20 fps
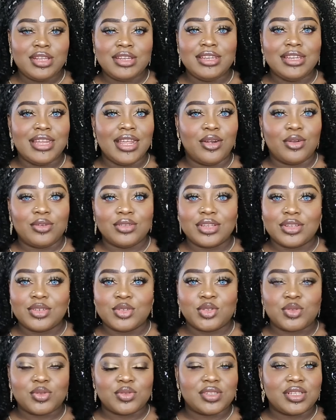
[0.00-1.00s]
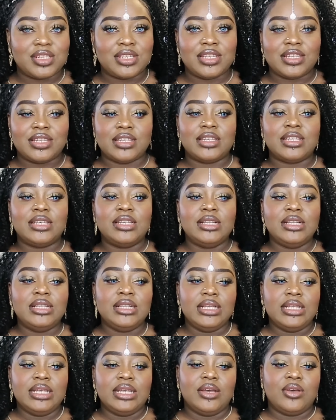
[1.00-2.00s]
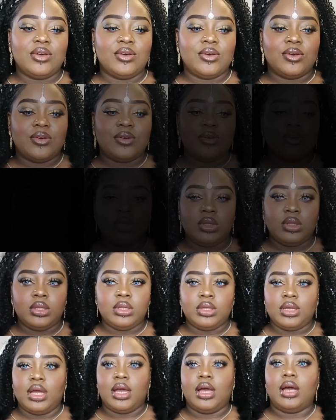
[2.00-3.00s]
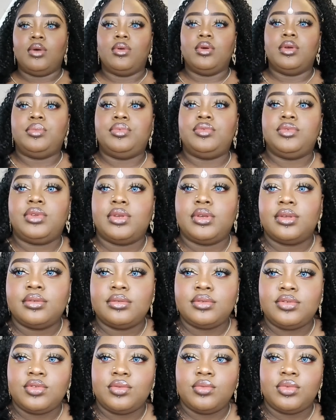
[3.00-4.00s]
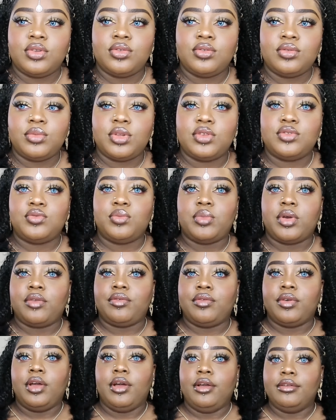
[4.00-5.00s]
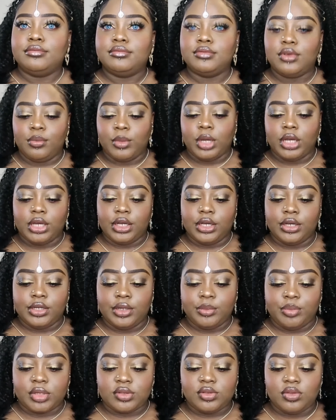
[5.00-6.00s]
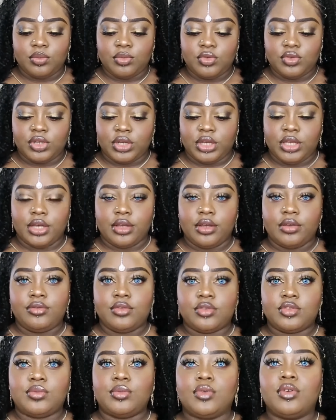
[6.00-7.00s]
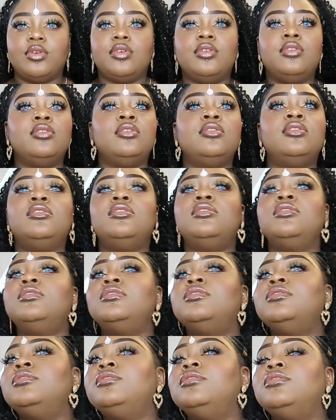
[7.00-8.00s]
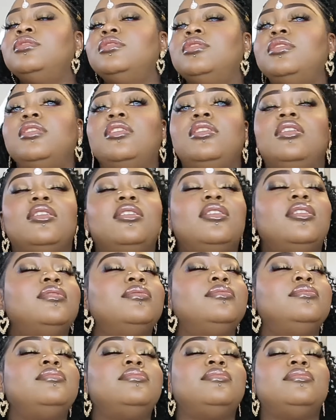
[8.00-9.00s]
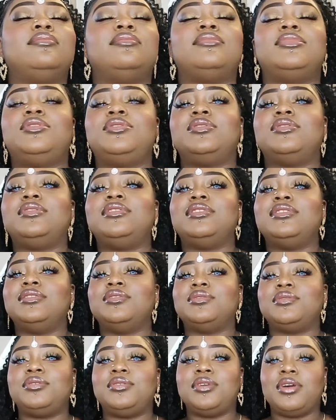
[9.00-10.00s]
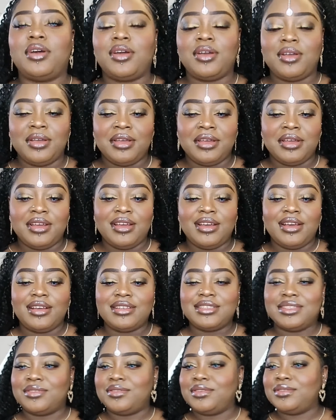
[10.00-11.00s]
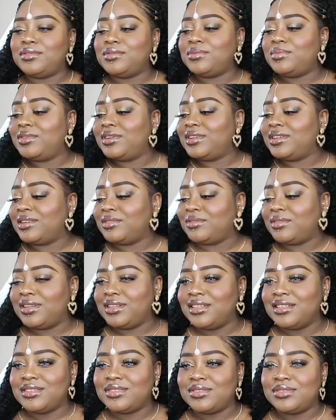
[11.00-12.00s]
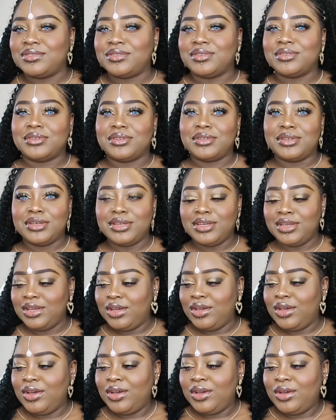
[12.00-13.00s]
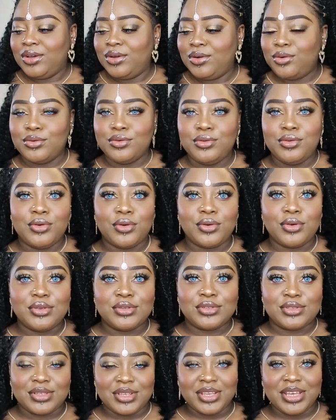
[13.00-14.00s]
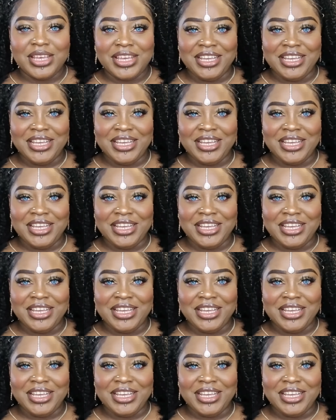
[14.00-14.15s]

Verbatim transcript: dès l'entrée du jeu CDI. Euh, ah ouais, putain, j'ai oublié de mettre du parfum. Hein. Oh my god, les personnes me disent rien, franchement. Oh là là, hum, sentez les odeurs. Ah, ça fait du bien d'avoir des ondes euh, odoreuses.